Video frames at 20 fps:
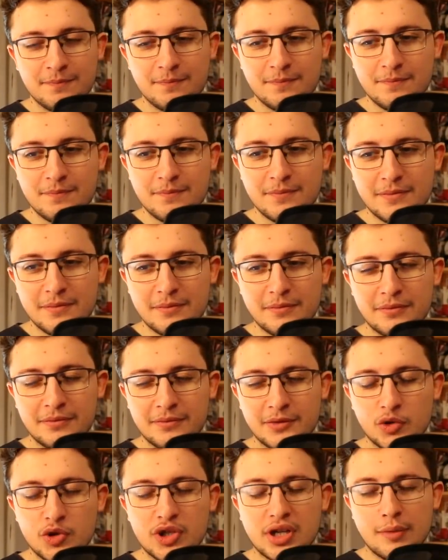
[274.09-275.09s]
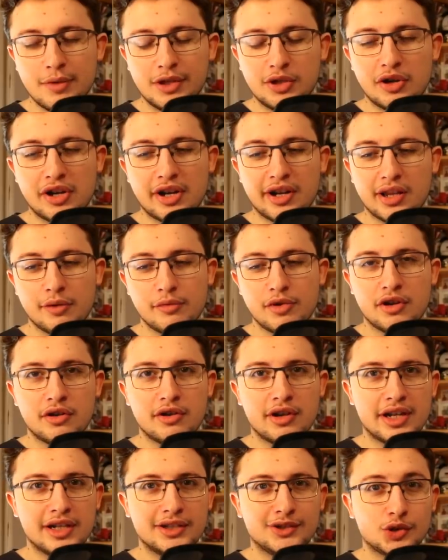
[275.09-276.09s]
Mm, Luis Hamilton
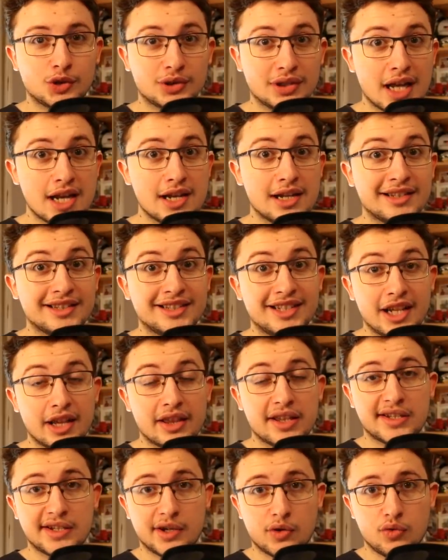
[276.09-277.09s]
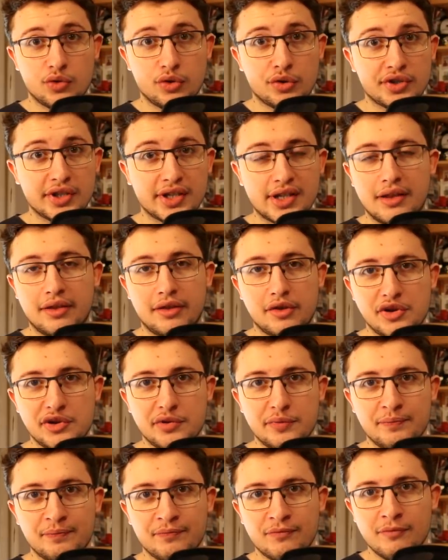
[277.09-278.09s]
recibió en total 10 segundos de
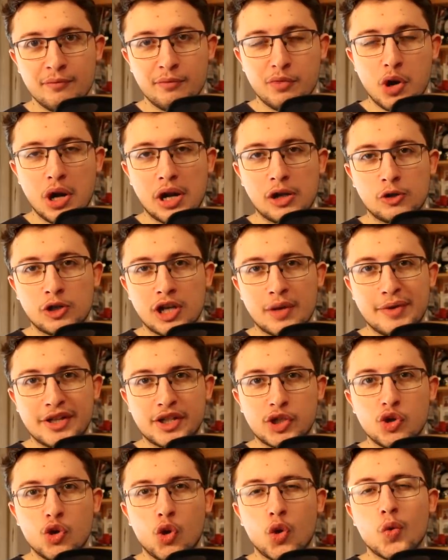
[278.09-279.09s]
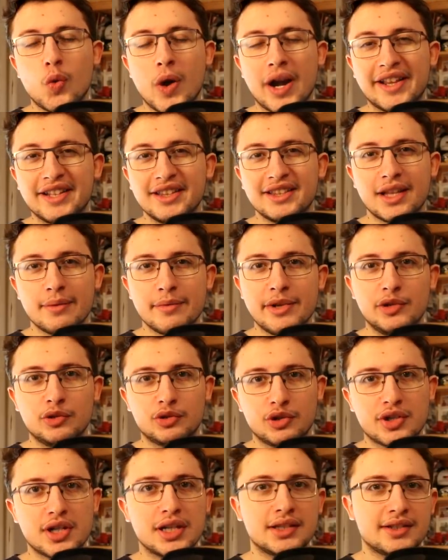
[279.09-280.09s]
sanción por algo que pasó 40
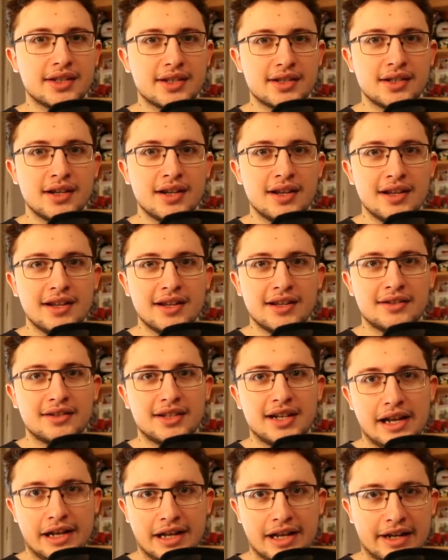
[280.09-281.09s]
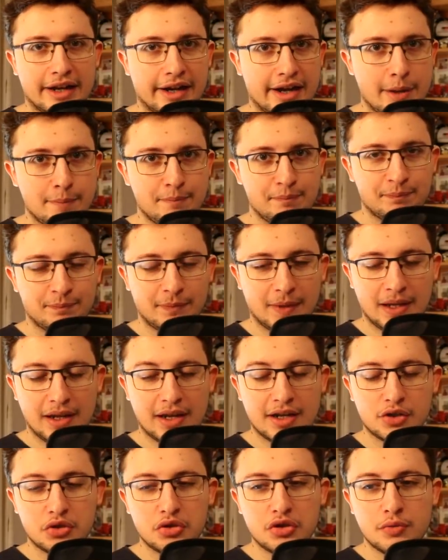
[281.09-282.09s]
minutos antes de la carrera
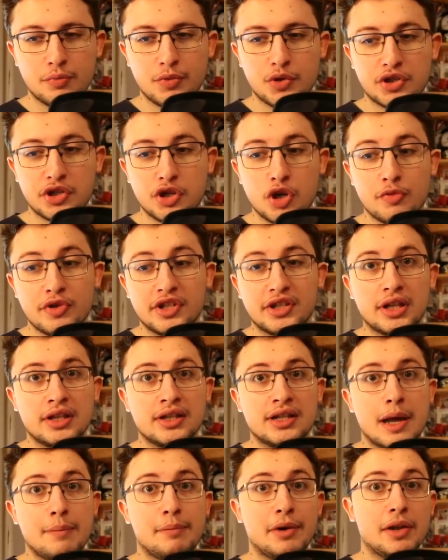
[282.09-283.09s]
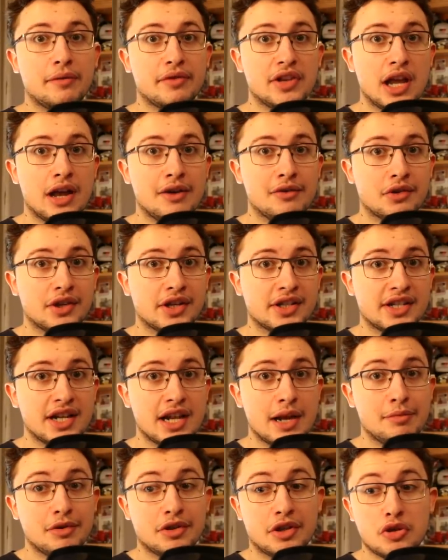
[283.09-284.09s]
que esto, por si no visteis la previa o lo que
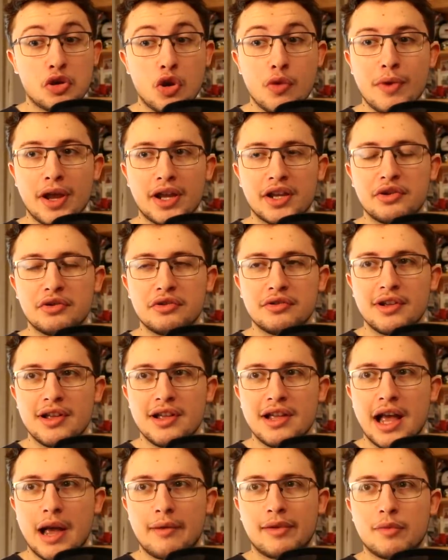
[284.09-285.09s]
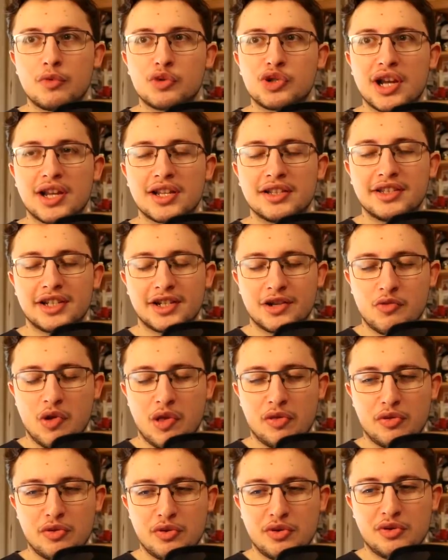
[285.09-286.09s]
sea, porque yo imagino, había mucha gente que
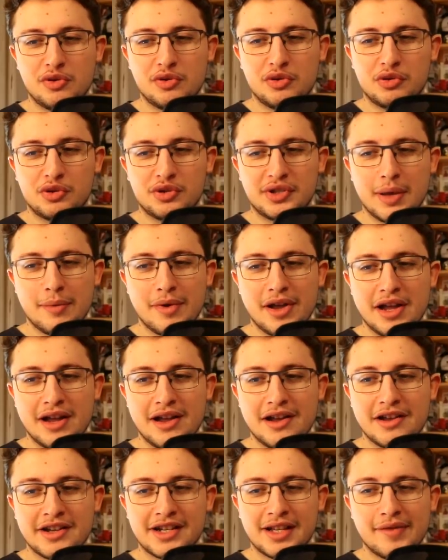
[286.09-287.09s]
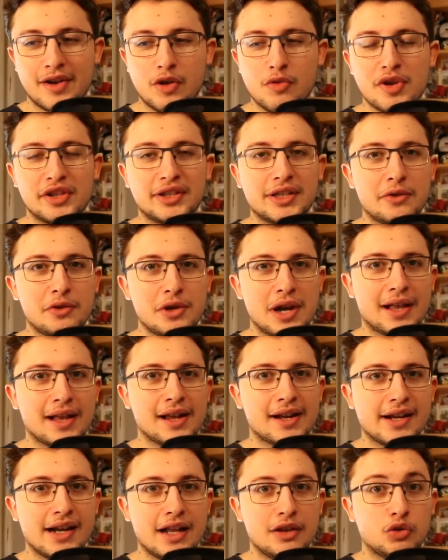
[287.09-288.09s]
cuando lo estaba, estaba comentando la
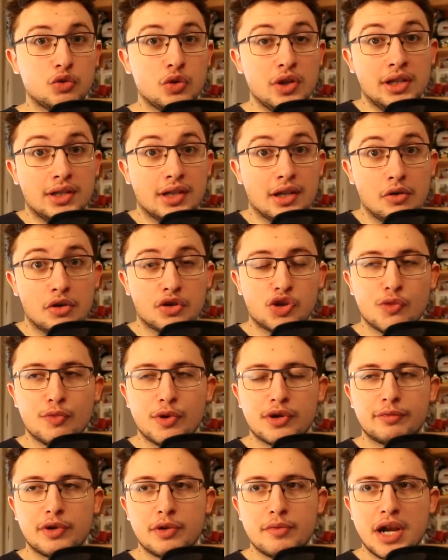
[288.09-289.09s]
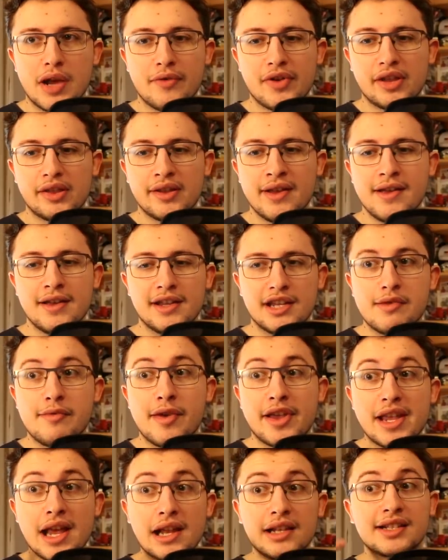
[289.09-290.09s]
carrera en Twitch, que lo he hecho por primera vez, y
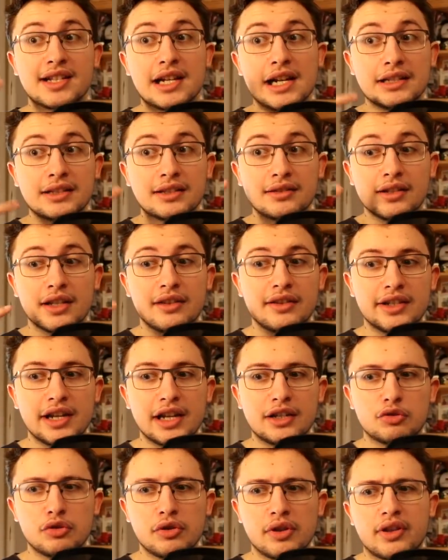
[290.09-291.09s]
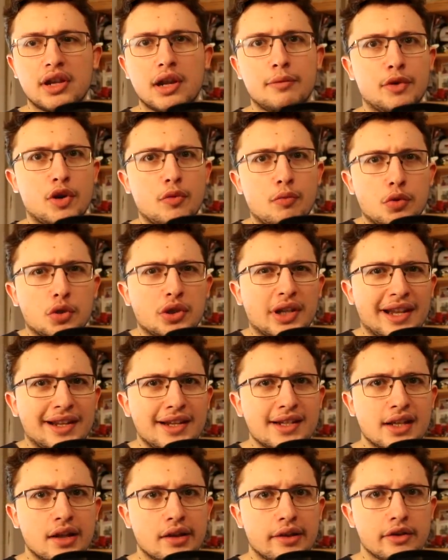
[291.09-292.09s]
veía el chat en directo y decían, pero ¿por qué
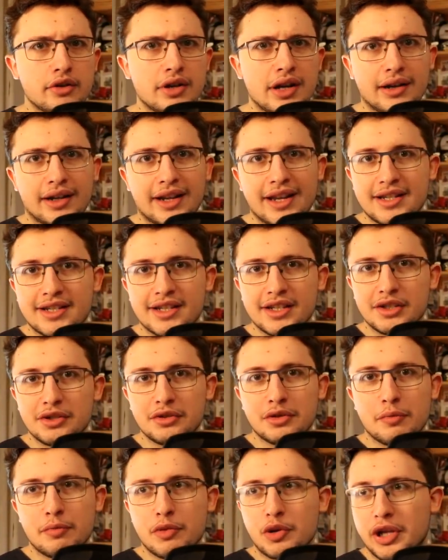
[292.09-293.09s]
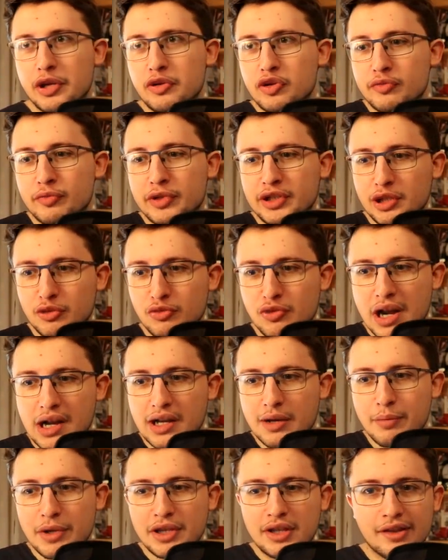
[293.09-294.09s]
le sancionan? ¿Qué es esto? ¿Por qué nos meten una
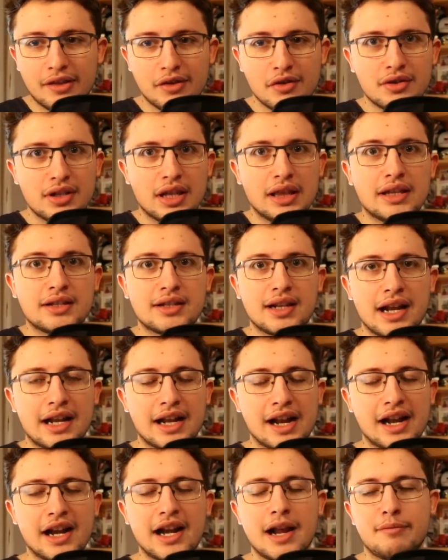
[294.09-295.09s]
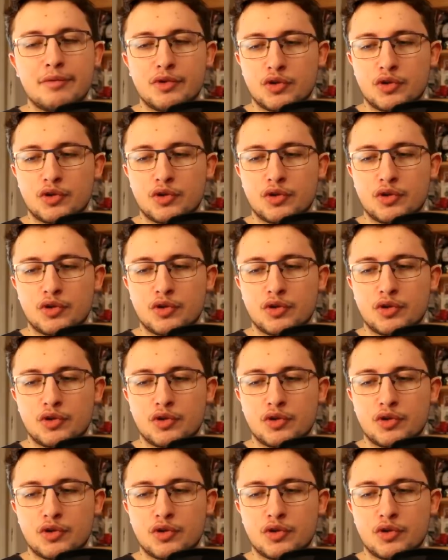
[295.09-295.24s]
repetición de antes de la carrera?